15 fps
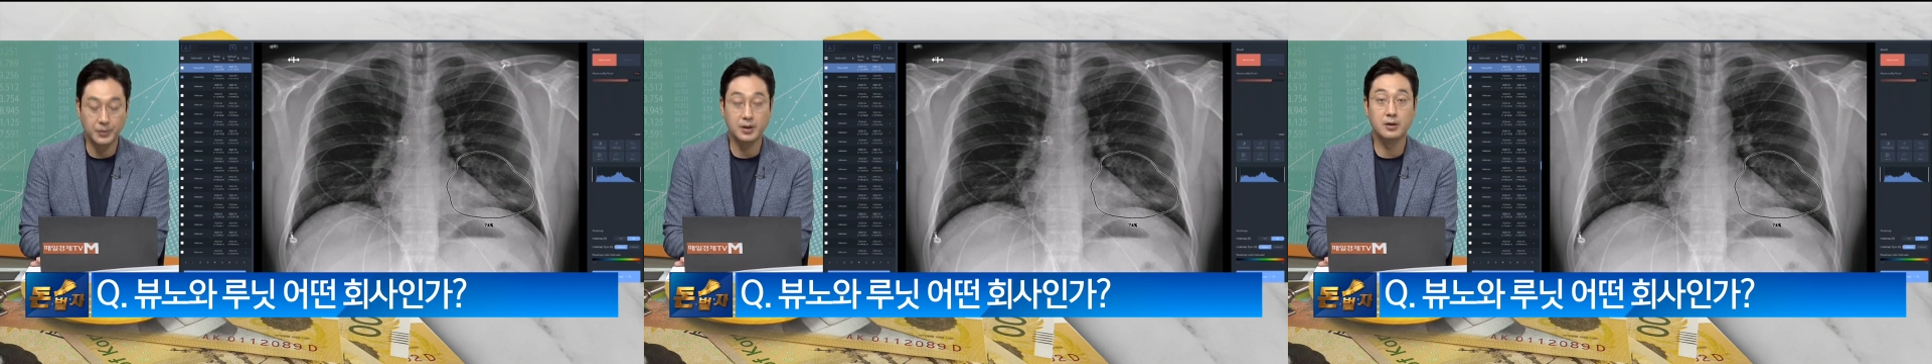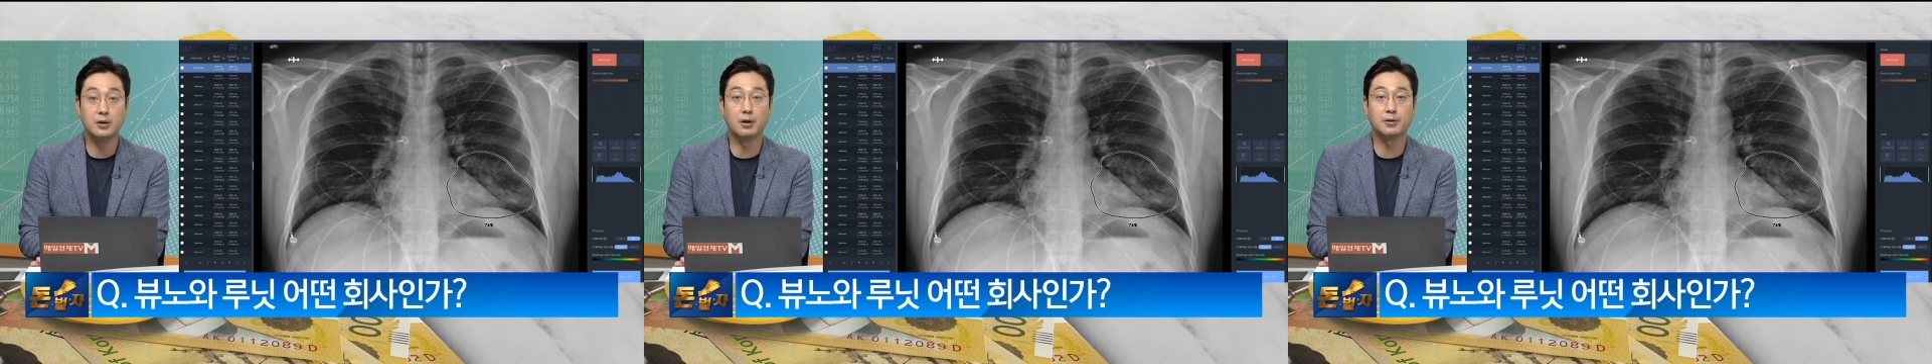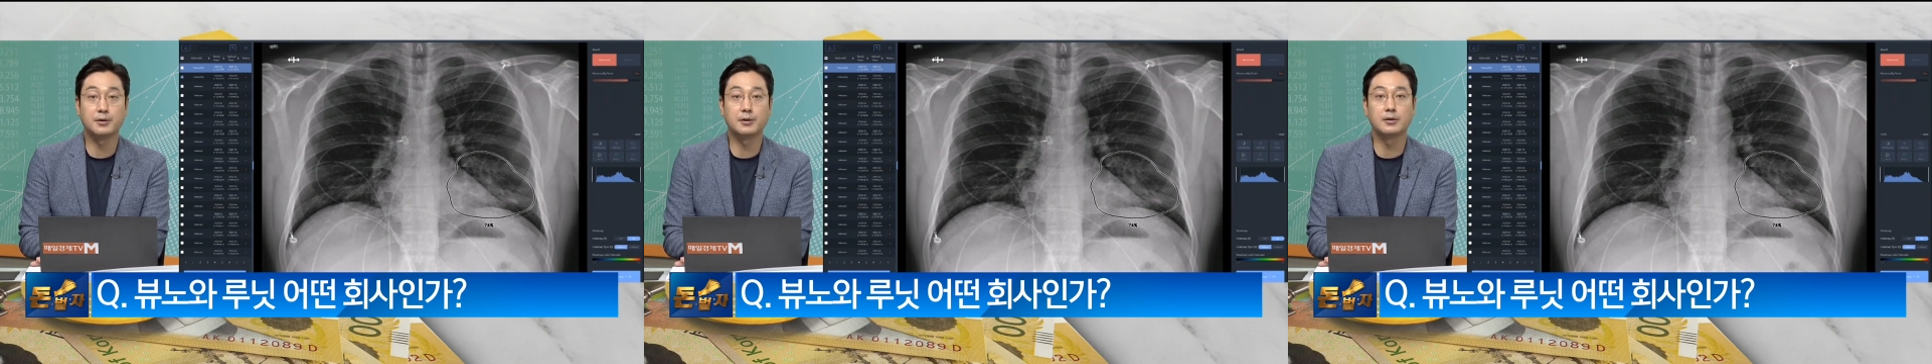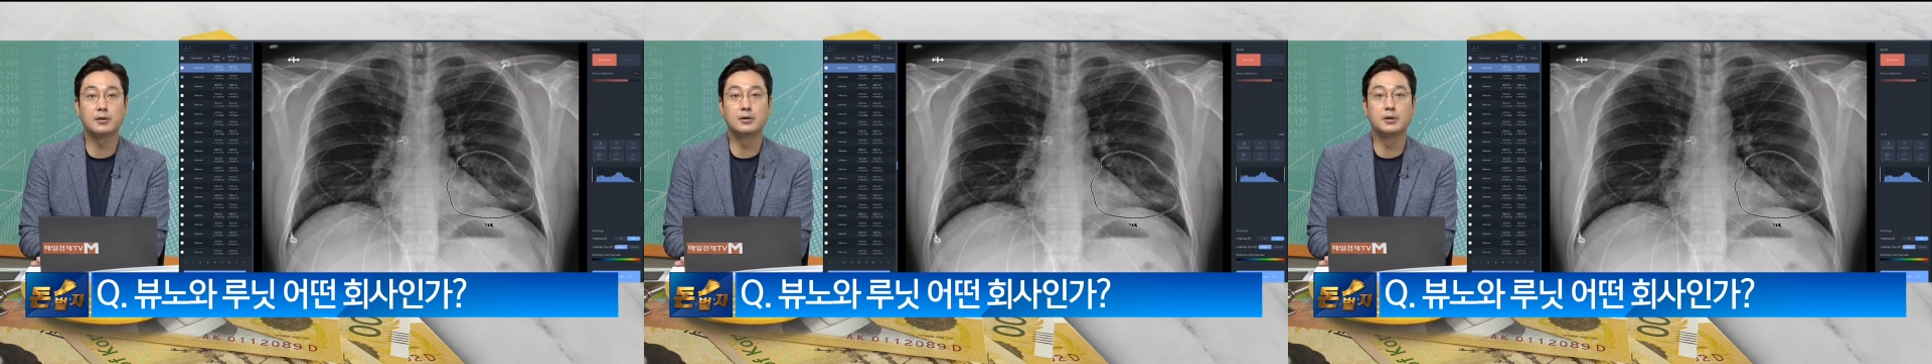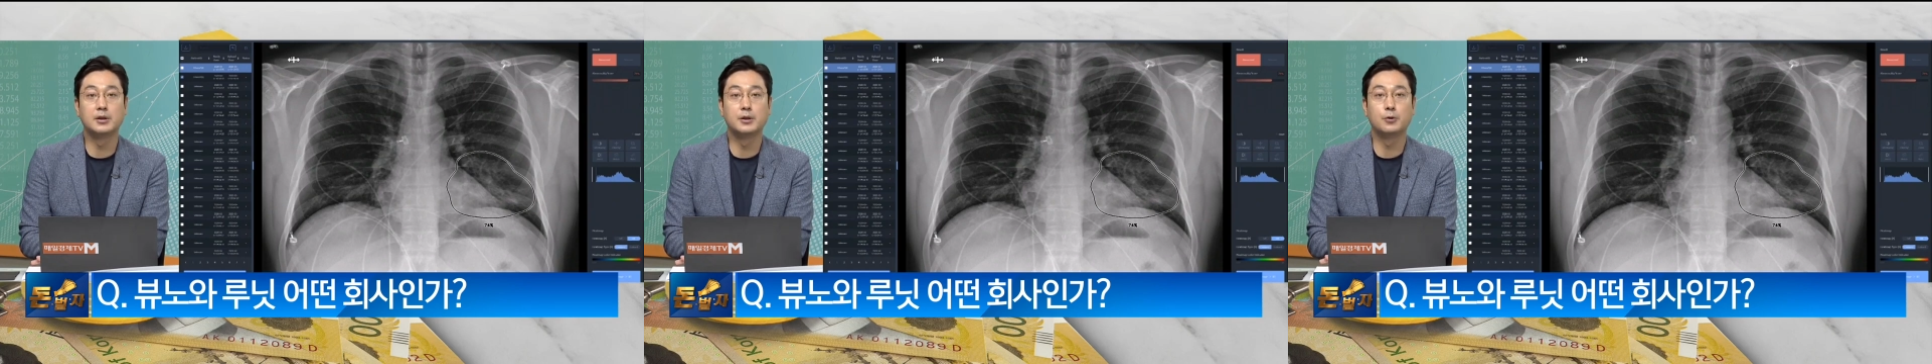혁신
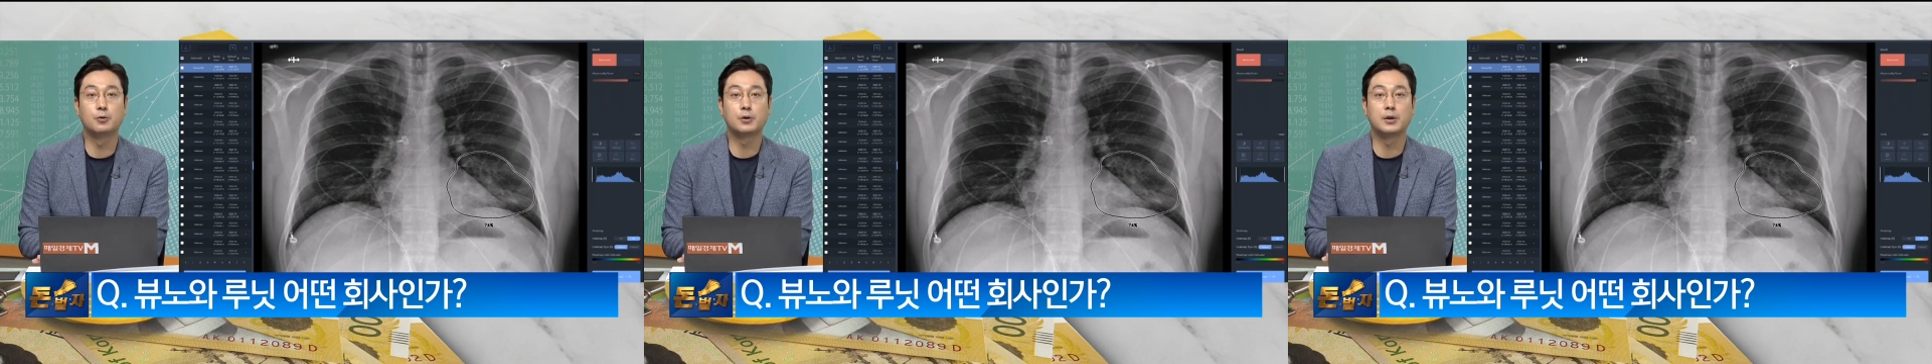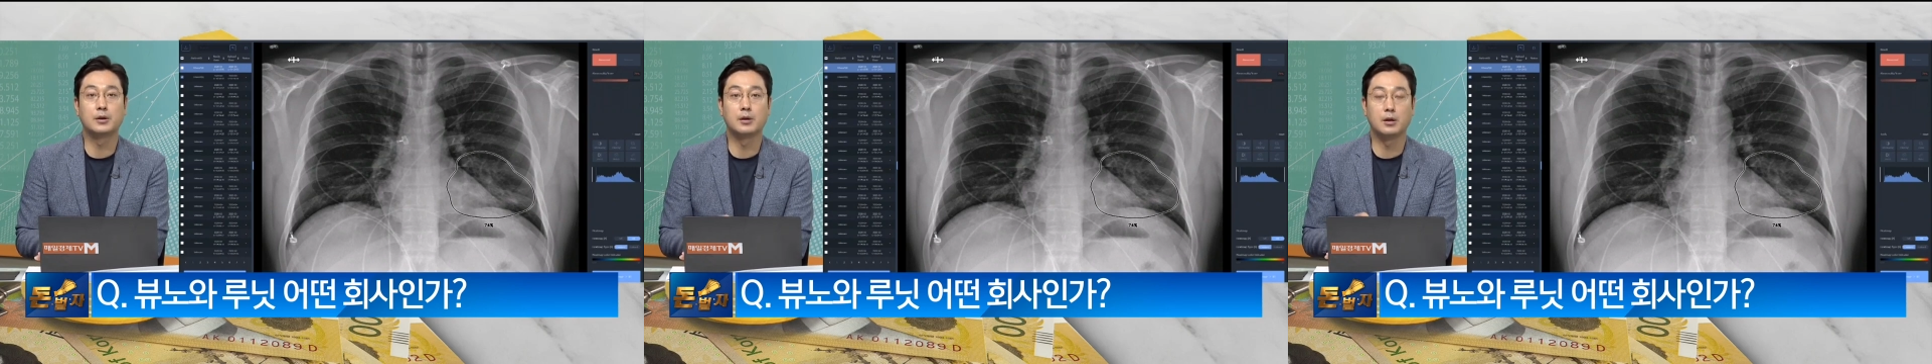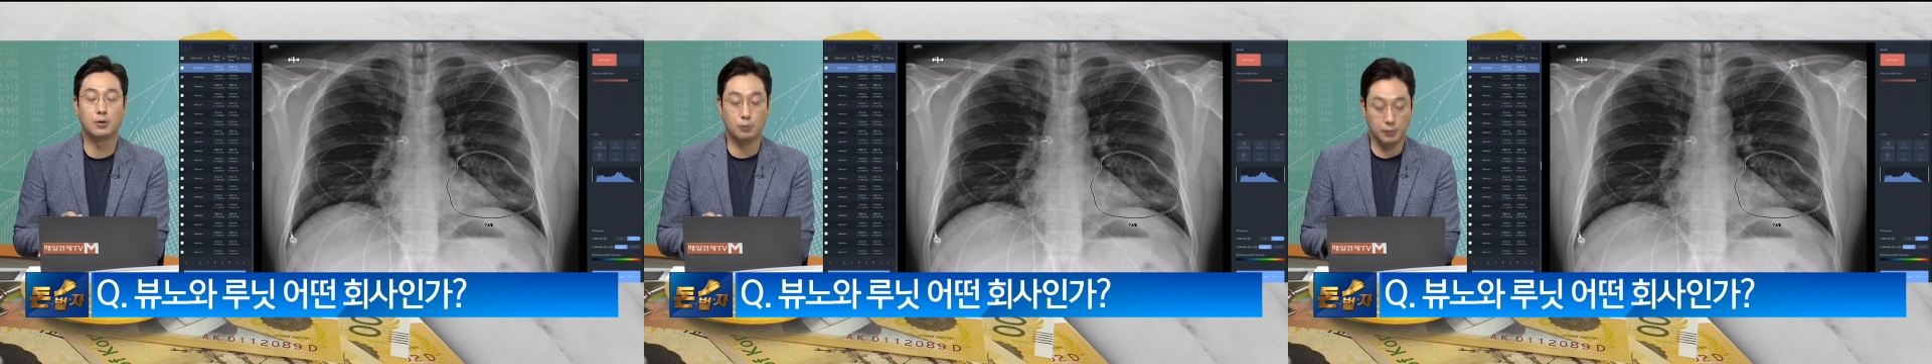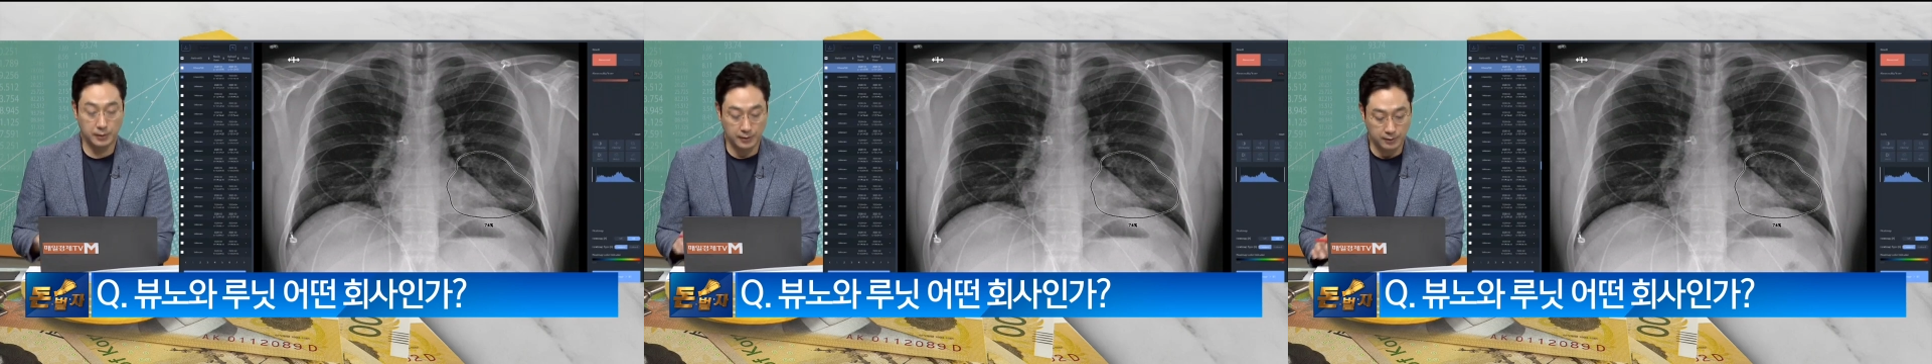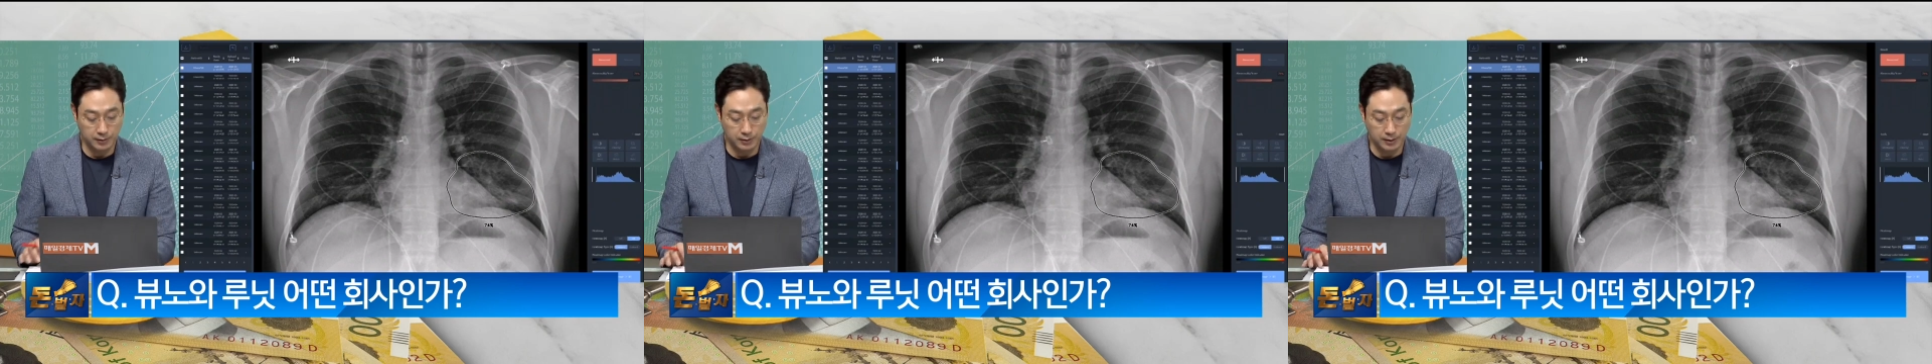의료기기로
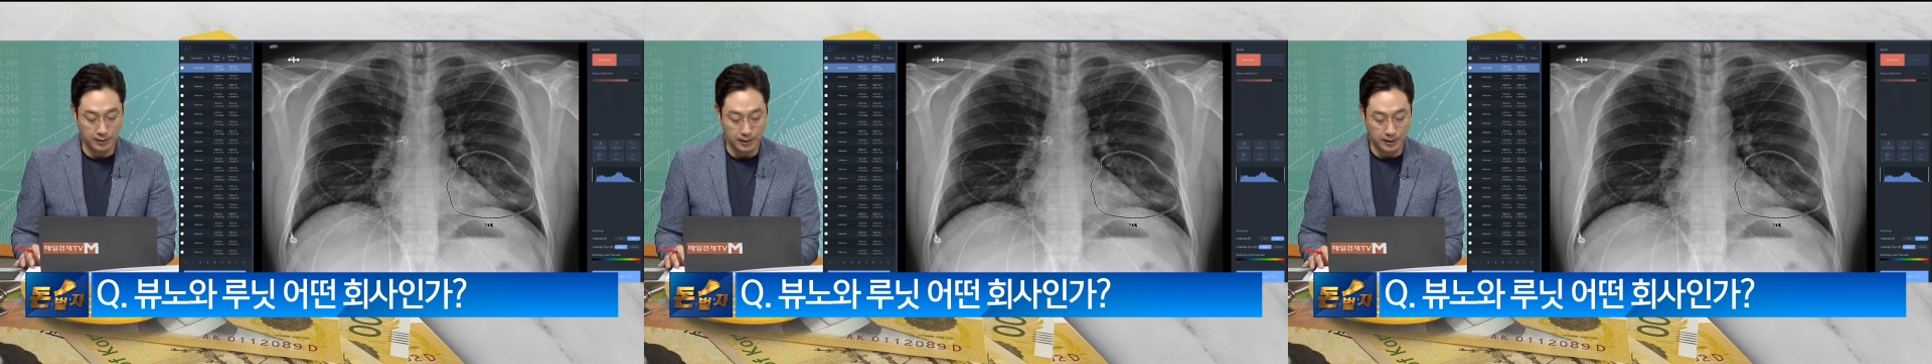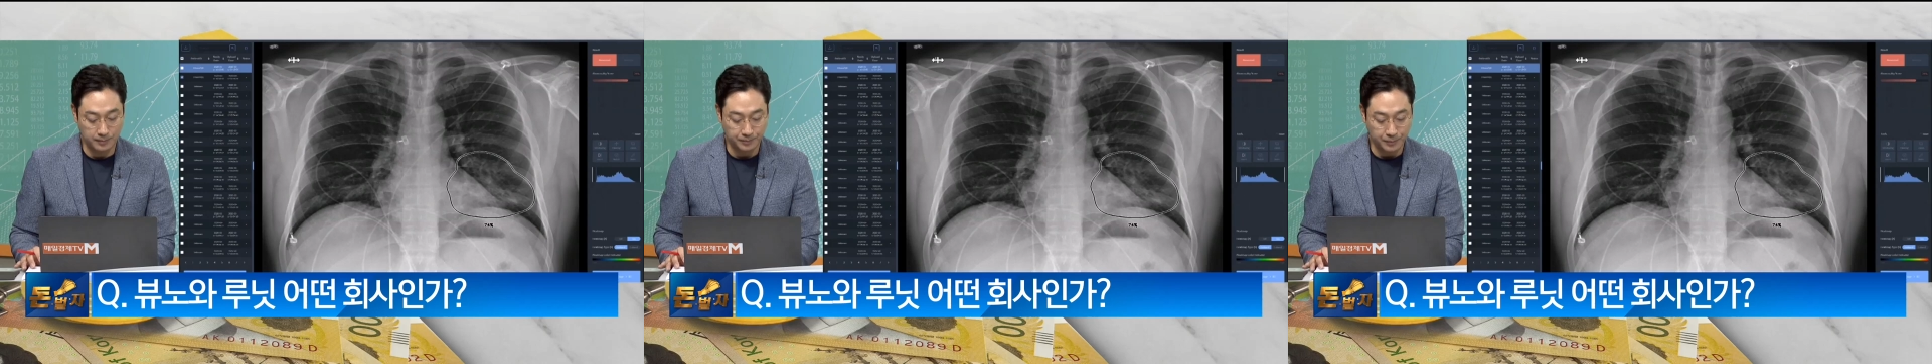선정됐다.